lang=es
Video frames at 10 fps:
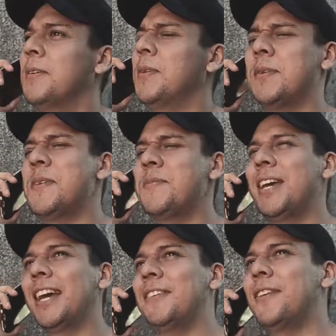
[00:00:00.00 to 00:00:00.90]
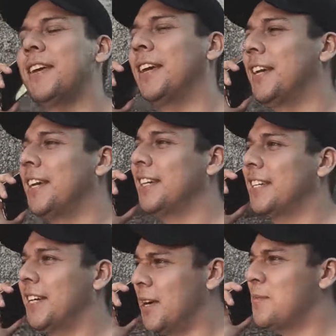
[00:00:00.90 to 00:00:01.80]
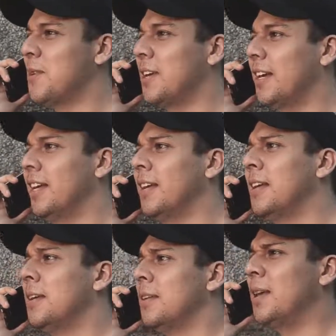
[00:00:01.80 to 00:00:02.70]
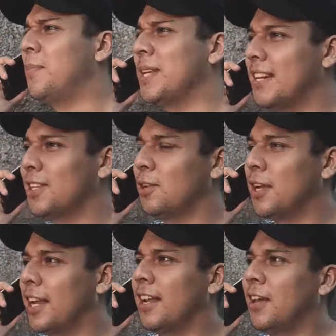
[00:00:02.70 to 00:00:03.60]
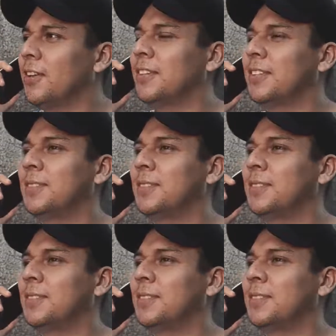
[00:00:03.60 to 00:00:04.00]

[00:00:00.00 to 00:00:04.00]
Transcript: Bien, bien, bien, jefe. Te acabamos de despachar todo el ganado.